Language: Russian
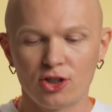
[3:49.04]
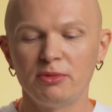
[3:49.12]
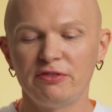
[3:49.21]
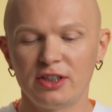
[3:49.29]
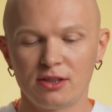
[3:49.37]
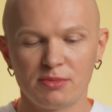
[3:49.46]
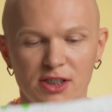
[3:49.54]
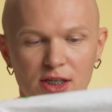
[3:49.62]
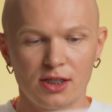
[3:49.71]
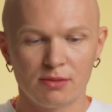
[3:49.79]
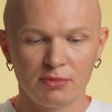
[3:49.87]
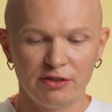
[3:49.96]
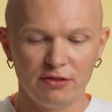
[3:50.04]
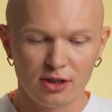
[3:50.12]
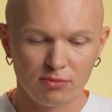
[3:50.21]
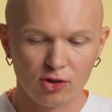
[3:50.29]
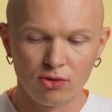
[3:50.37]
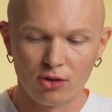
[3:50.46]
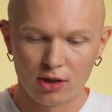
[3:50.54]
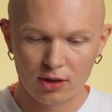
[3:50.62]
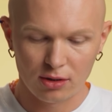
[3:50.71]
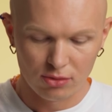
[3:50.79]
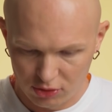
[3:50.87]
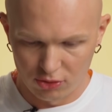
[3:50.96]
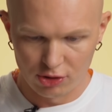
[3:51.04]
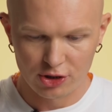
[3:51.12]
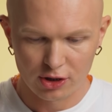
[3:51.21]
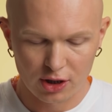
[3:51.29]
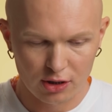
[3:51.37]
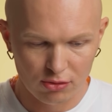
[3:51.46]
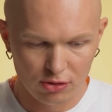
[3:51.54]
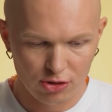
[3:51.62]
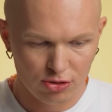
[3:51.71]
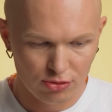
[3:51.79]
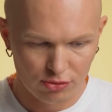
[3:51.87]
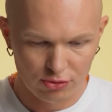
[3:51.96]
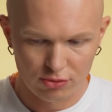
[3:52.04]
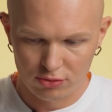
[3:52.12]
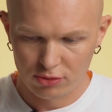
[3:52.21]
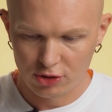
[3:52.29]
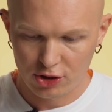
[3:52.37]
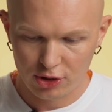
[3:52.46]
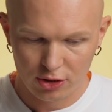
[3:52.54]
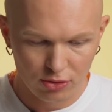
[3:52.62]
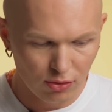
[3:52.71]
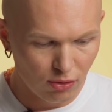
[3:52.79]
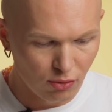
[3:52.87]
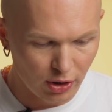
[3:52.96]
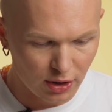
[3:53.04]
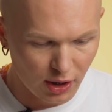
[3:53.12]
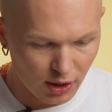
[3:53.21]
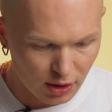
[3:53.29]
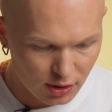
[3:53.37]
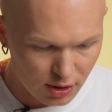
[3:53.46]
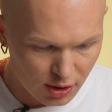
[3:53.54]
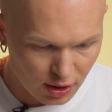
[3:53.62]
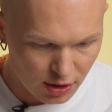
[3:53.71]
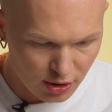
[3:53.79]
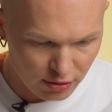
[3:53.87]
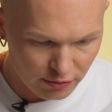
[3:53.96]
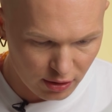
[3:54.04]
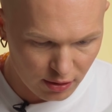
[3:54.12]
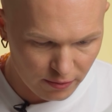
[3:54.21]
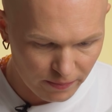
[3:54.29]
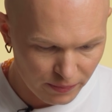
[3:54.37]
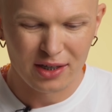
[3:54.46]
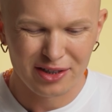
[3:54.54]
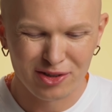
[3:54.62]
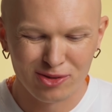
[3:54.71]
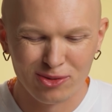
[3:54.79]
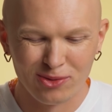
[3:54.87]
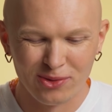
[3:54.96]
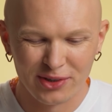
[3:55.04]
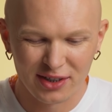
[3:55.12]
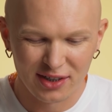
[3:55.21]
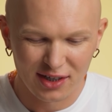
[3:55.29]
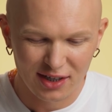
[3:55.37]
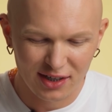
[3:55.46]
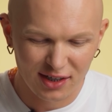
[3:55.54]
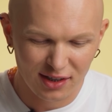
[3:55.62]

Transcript: Что мы видим здесь? Мы видим горы, очень хорошую ширину ой, она какая-то стрейчевая. И она тоненькая,